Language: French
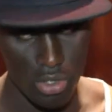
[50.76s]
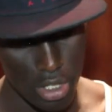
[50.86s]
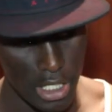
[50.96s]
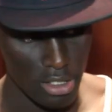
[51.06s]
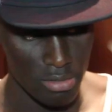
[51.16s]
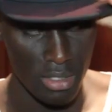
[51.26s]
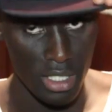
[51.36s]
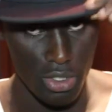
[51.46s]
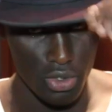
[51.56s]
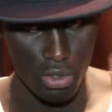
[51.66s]
pour être
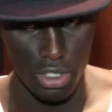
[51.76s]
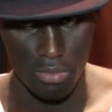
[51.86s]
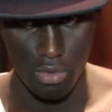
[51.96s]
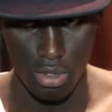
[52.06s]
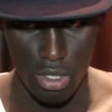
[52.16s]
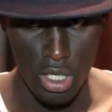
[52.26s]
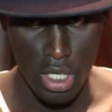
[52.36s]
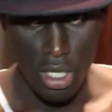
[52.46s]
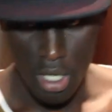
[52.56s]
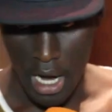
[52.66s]
prêt le jour J pour
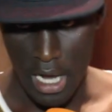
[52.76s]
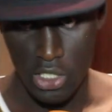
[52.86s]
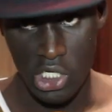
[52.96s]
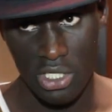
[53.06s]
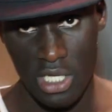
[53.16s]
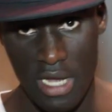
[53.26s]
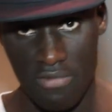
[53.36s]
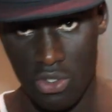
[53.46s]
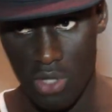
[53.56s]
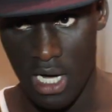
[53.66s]
aller chercher la
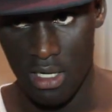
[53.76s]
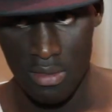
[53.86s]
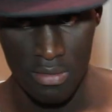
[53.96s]
victoire.